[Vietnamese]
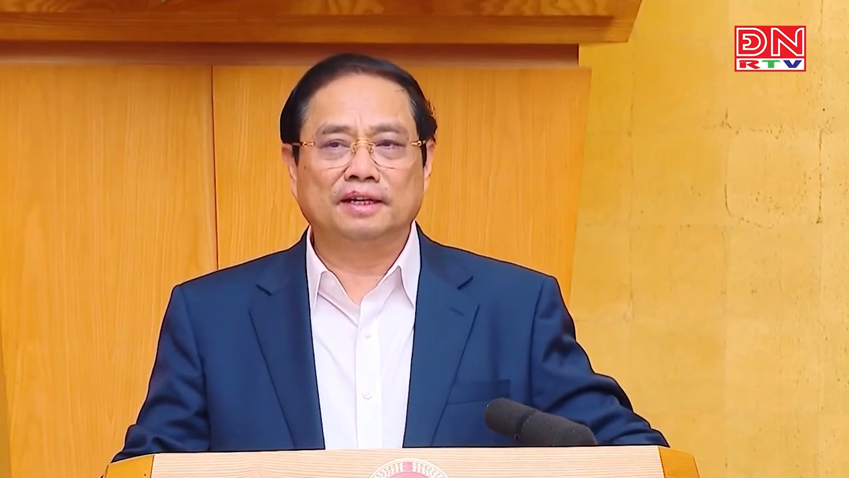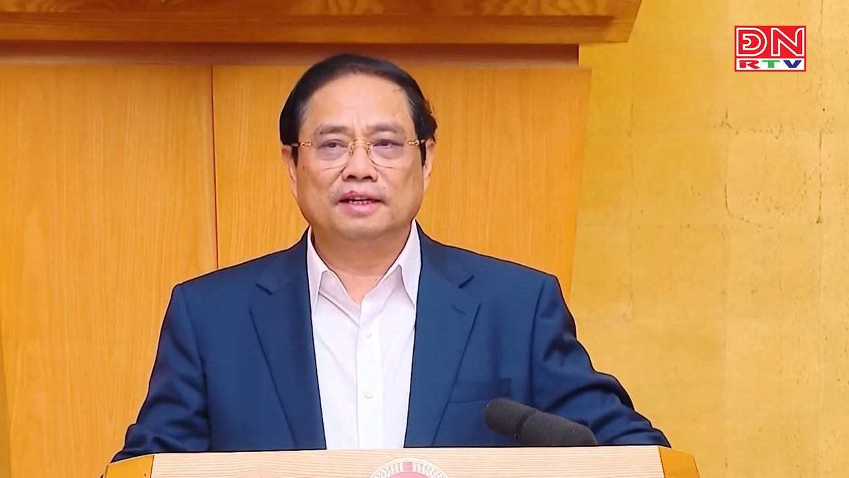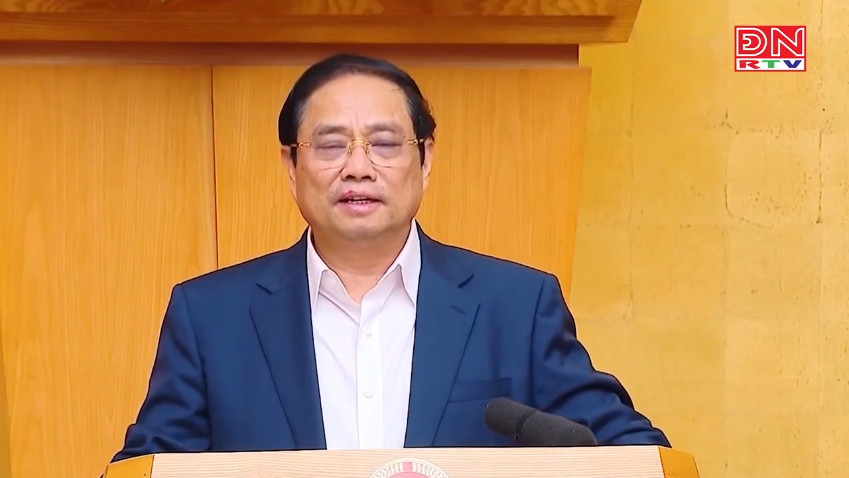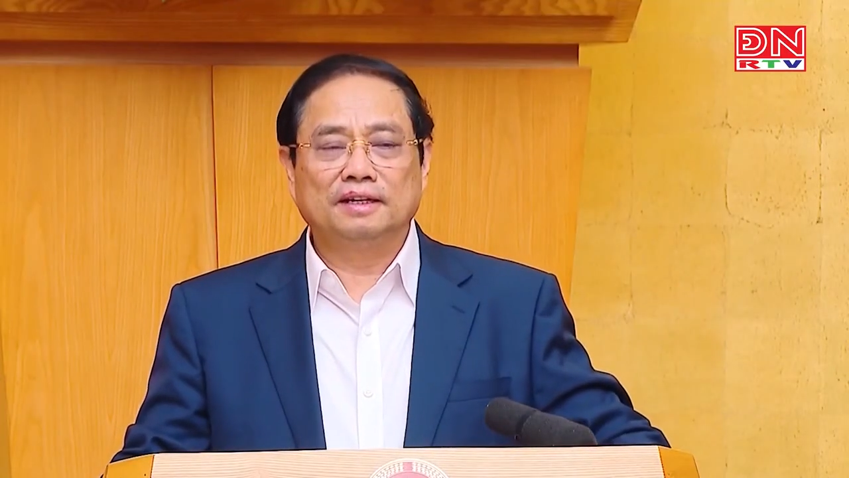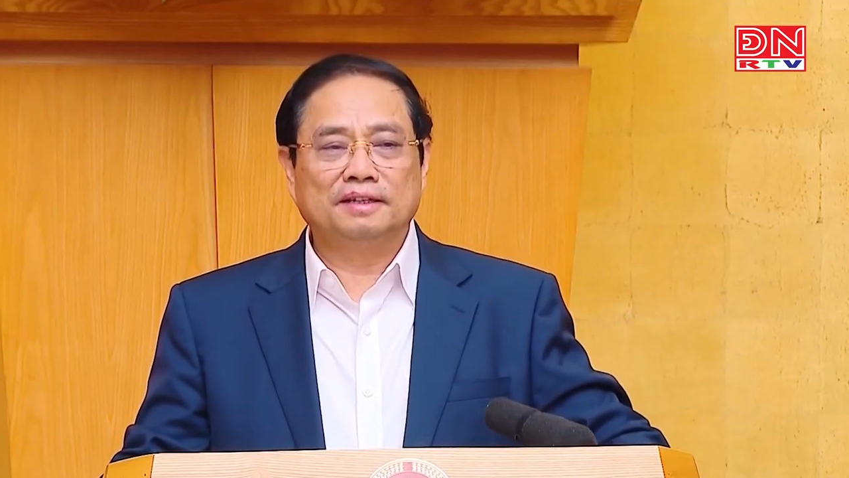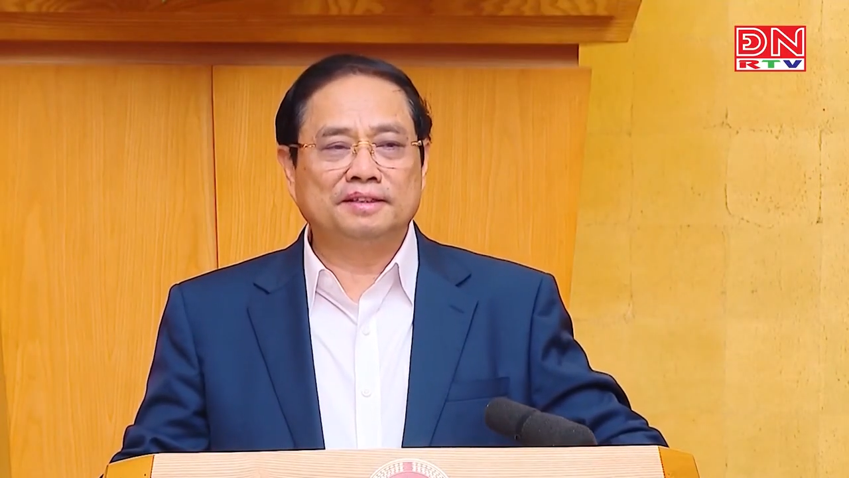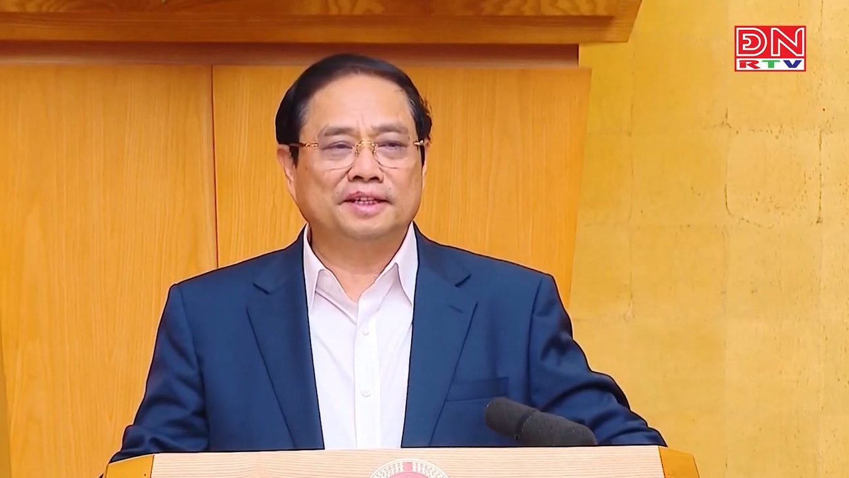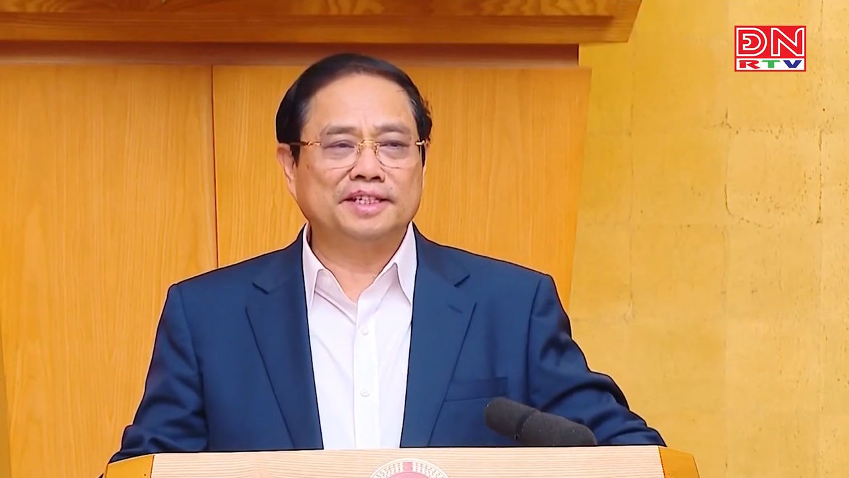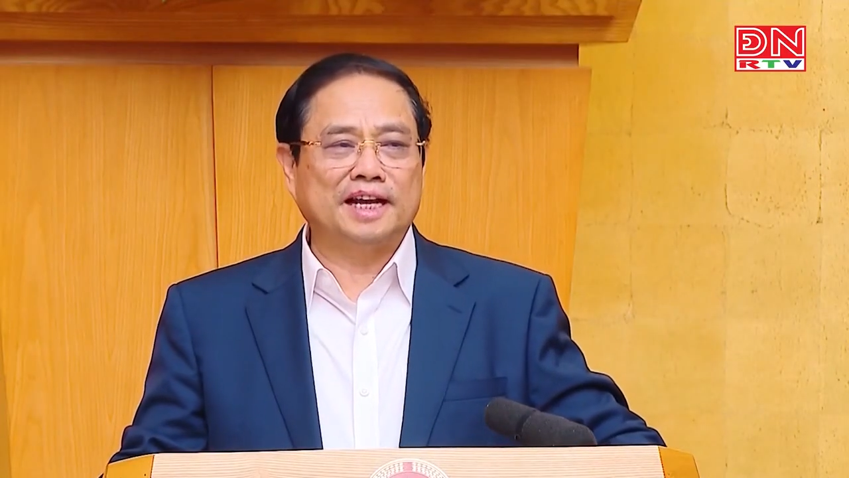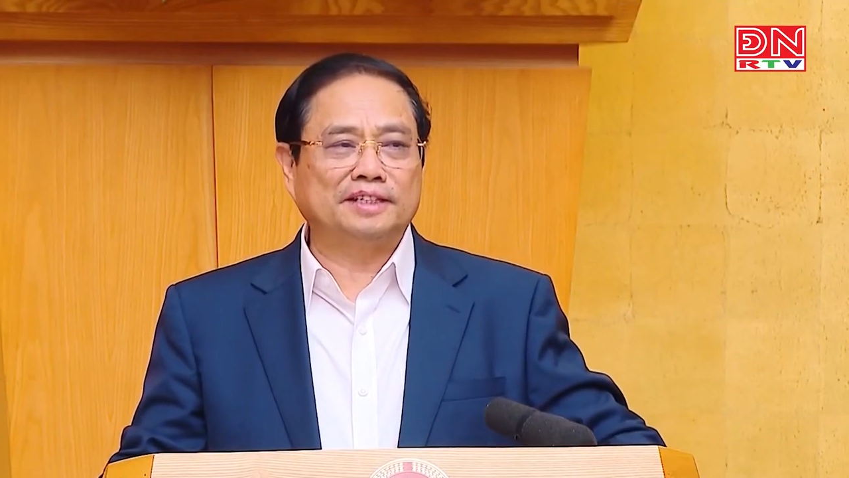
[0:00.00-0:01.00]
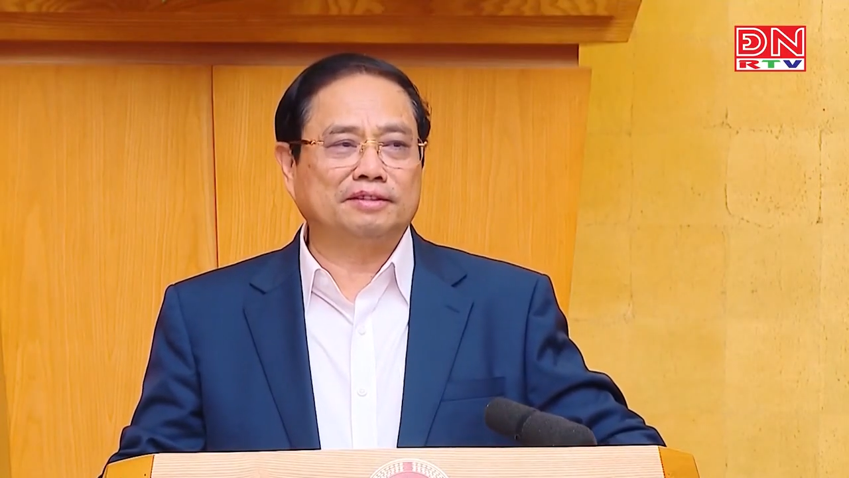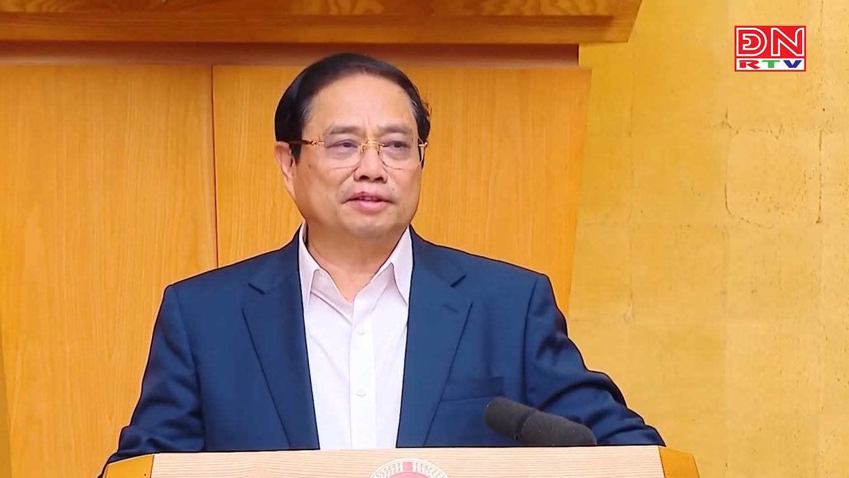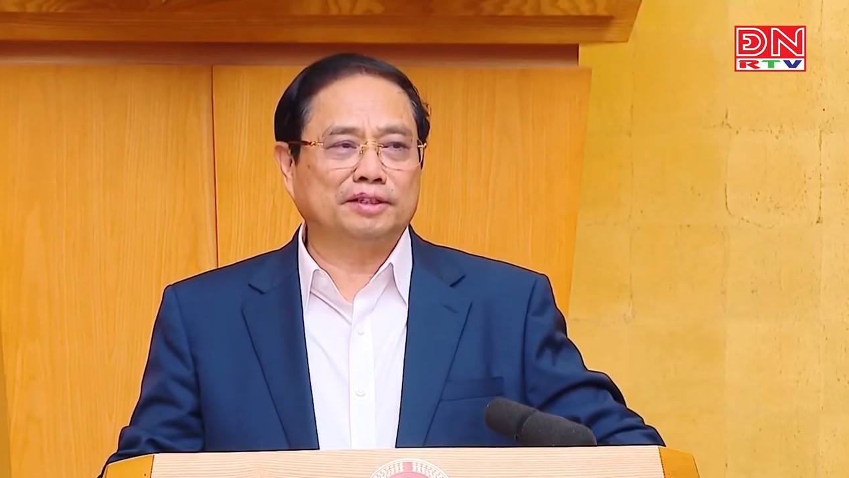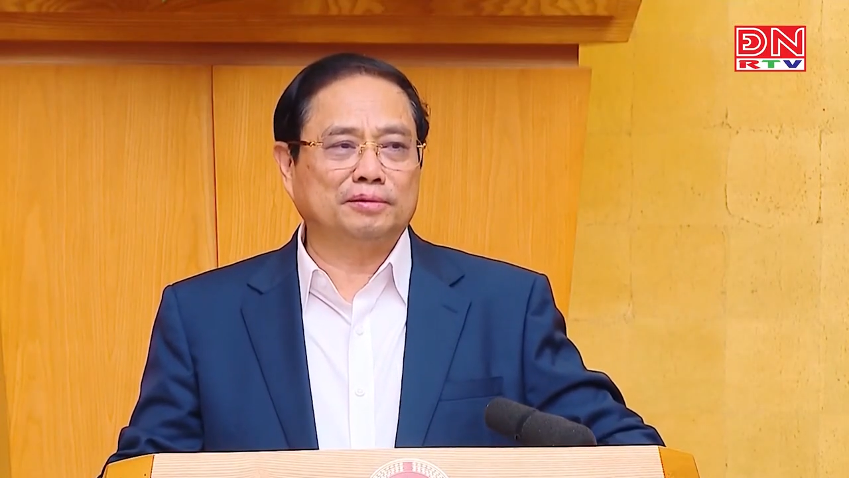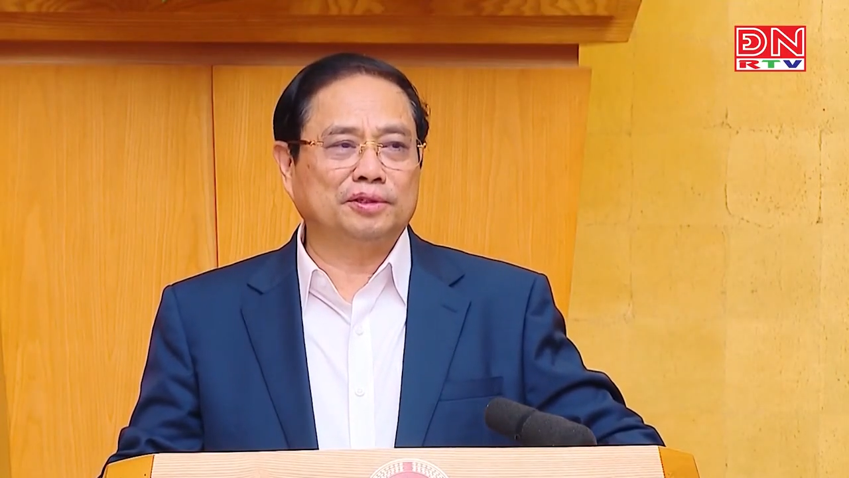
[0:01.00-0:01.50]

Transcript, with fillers: thực hiện nhất quán mục tiêu